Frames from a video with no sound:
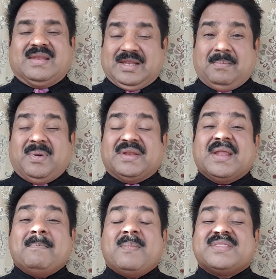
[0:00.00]
நம்ம
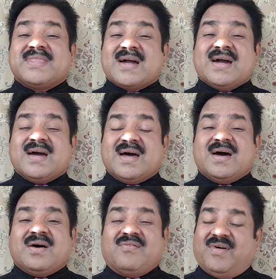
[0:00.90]
நம்பத்தக்க
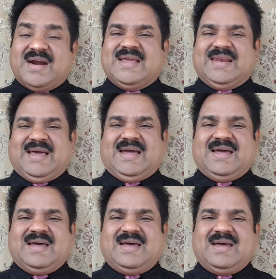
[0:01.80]
வழியில்
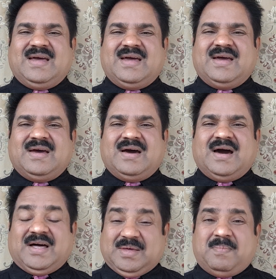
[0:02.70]

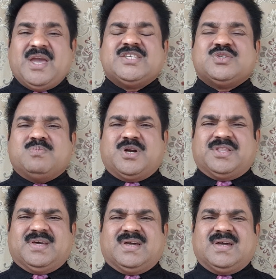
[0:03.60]
அதை பேசும்
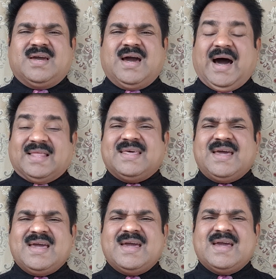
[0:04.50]
பொழுது அதை
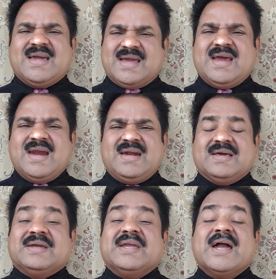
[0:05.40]
கேட்டு
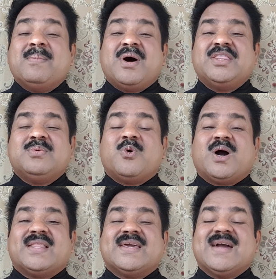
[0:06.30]
ஏமாந்து
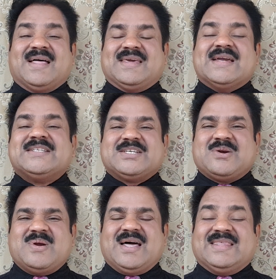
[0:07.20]
போகாதீங்க அதை
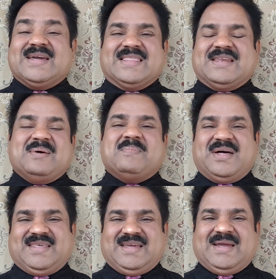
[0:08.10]
ஏற்றுக்கொள்ளாதீங்க அதை
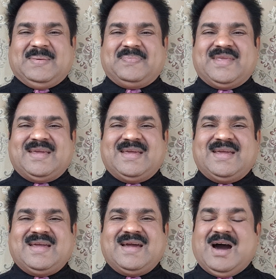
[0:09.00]
நம்பாதீங்க
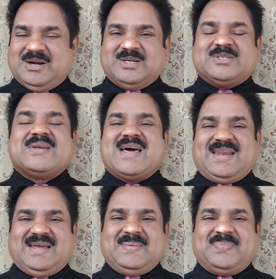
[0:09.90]
அன்ற
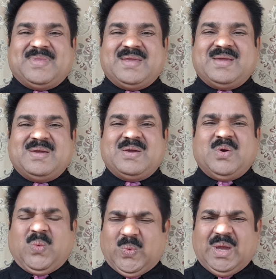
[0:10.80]
சொல்கிறாரு
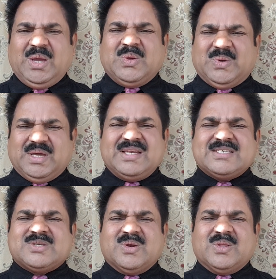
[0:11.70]
வேதம் என்ன
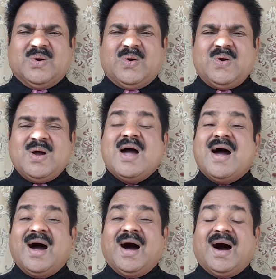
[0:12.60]
சொல்லுதோ
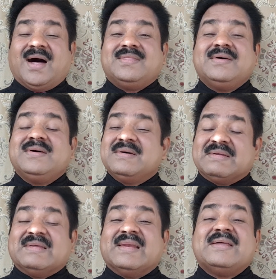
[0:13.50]
அது
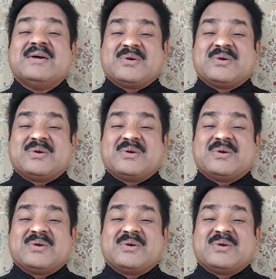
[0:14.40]
நிலை